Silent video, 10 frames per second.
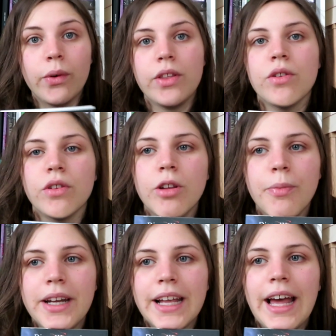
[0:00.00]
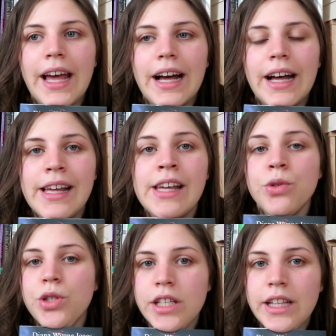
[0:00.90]
qui sotto perché eh, è
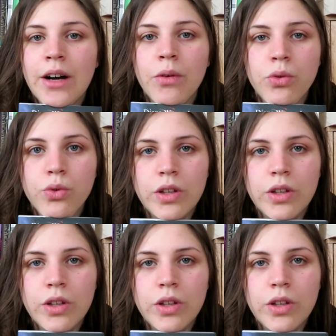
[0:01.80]
uscita